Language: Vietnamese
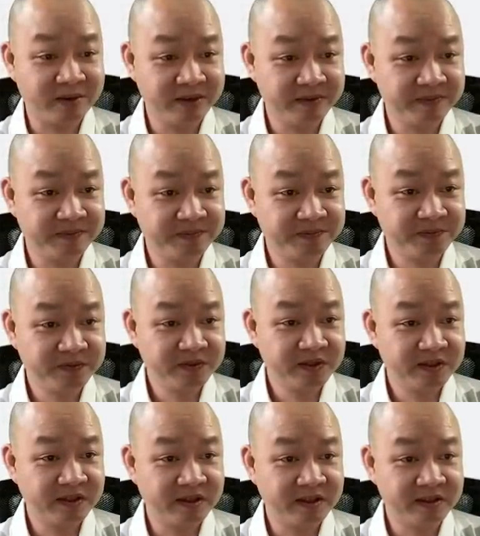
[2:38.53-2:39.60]
đấy.
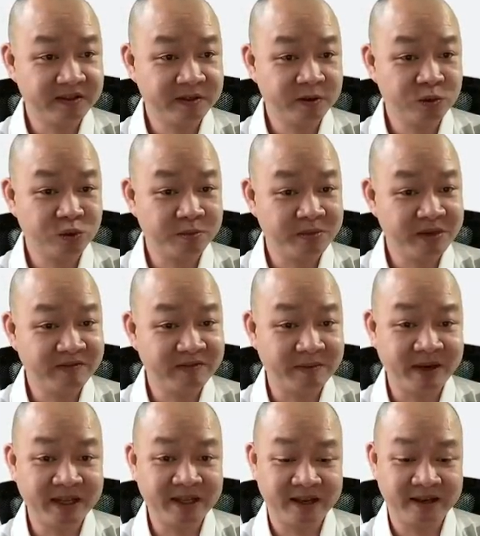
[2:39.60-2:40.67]
À, Đỗ Tuấn Minh và
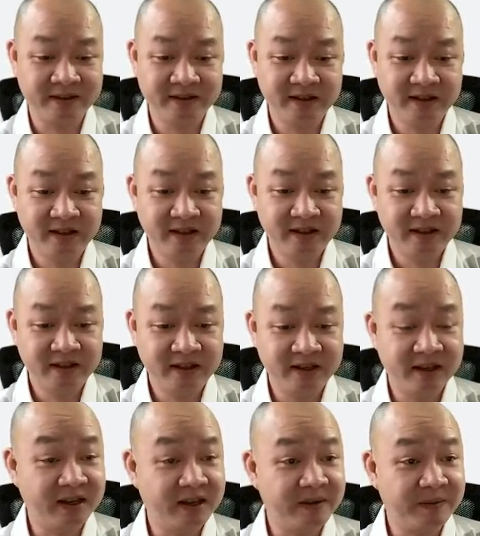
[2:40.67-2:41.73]
Mai Thắng thì
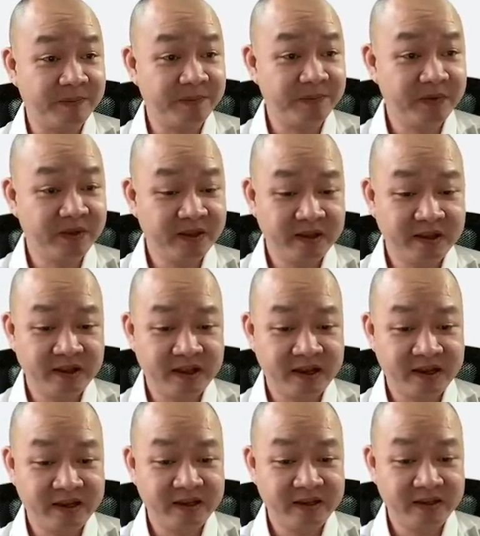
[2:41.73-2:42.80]
à,
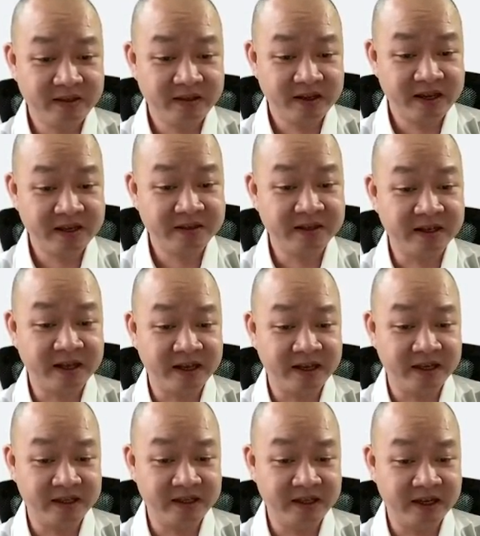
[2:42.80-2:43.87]
hai hai người
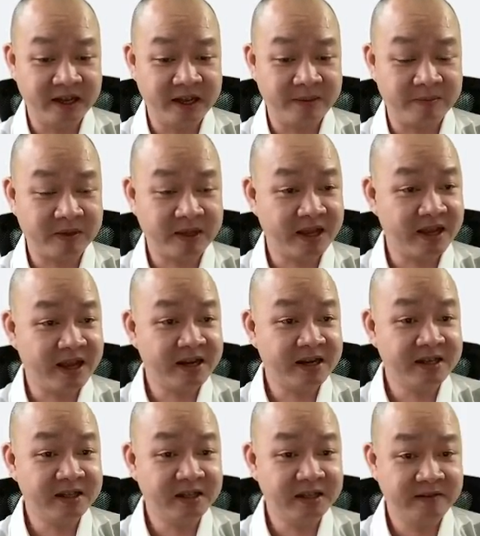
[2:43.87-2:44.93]
này thì làm tại An
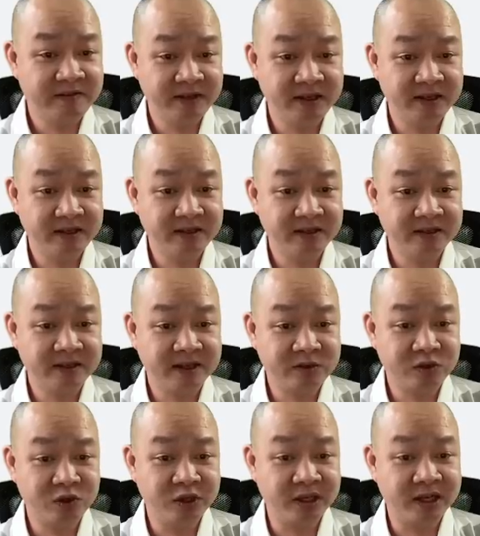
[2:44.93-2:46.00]
ninh ti vi, tại
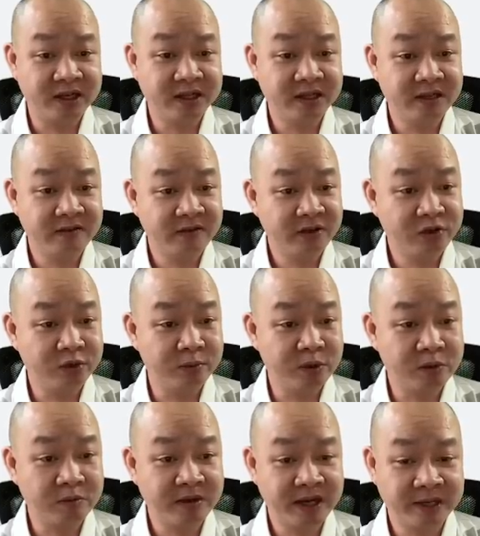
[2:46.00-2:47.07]
truyền hình An ninh ti vi của Bộ
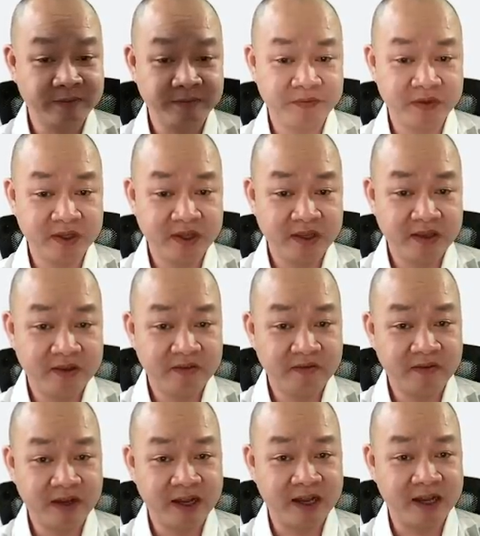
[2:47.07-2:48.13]
Công an.
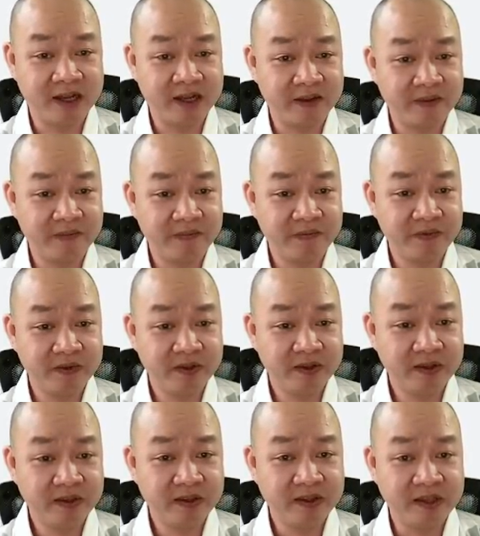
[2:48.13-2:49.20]
Và
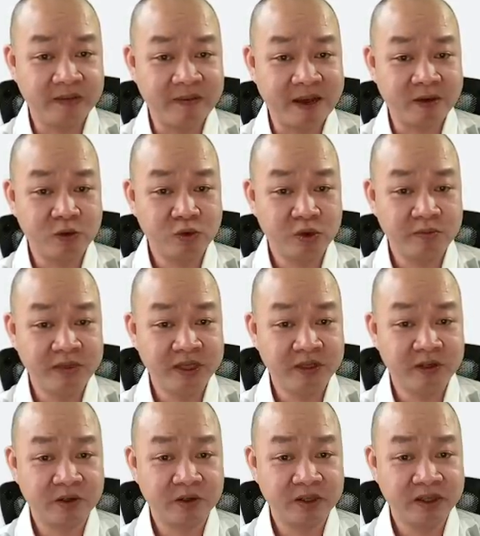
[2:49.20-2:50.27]
nhà báo Đỗ Tuấn Minh
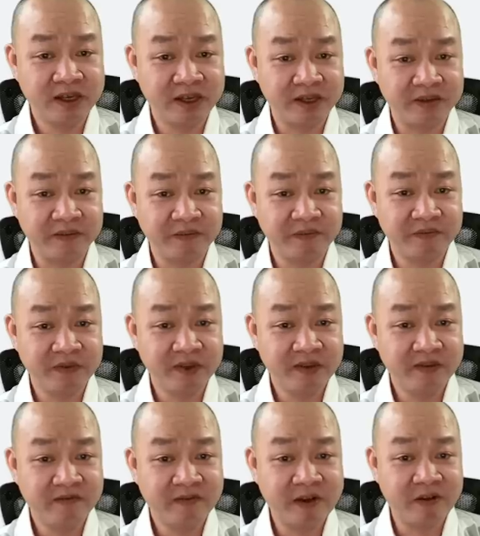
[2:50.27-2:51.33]
có nói thế này:
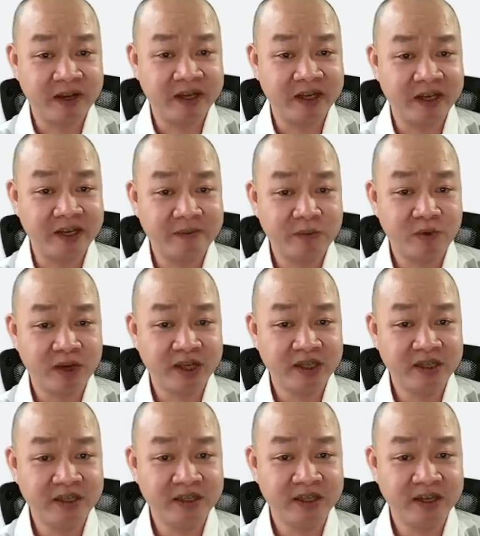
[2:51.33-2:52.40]
vào ngày này năm ngoái
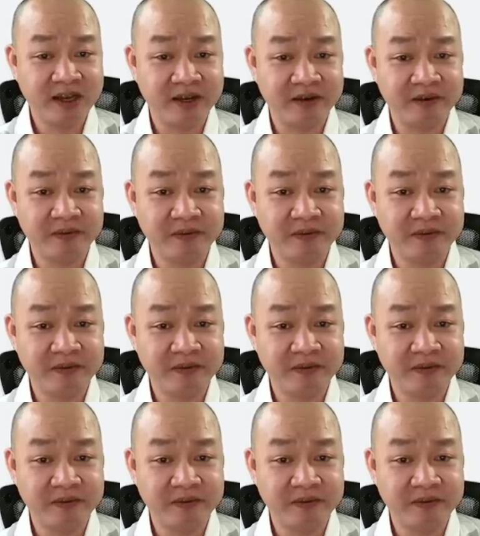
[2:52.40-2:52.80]
thì như thế nào?